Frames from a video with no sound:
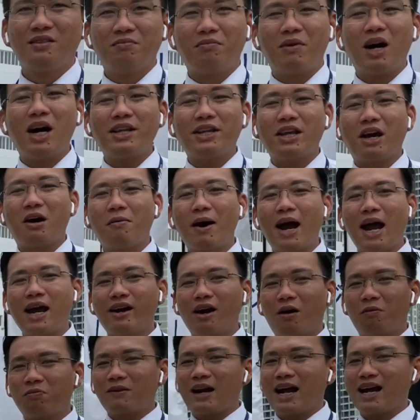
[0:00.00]
mới chào bán
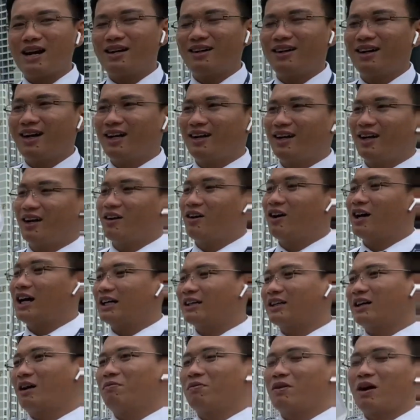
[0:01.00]
học đăng lên là có
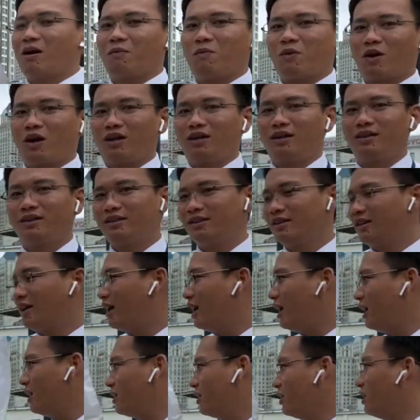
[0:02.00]
khách cọc cọc rồi.
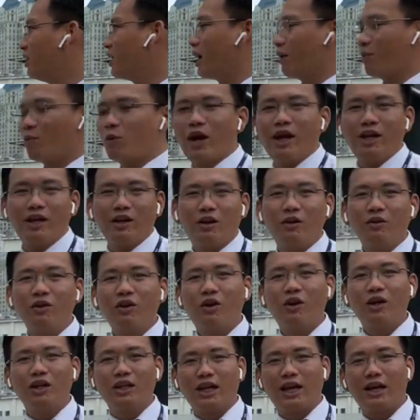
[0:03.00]
À, chưa kịp quay cho cô
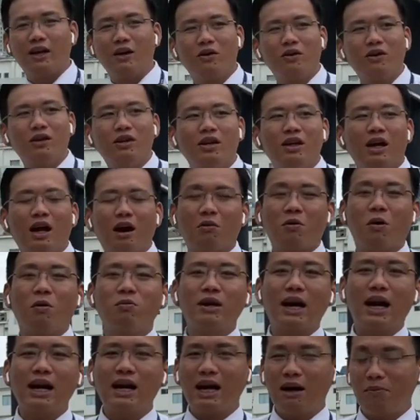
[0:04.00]
chú anh chị luôn. Học cũng
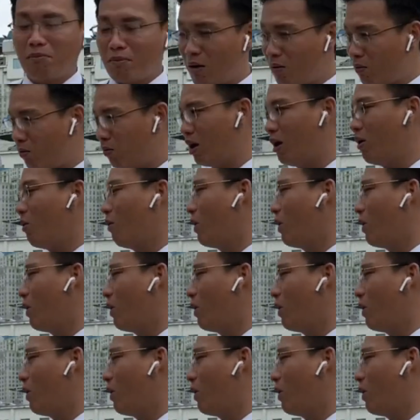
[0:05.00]
rất là mong là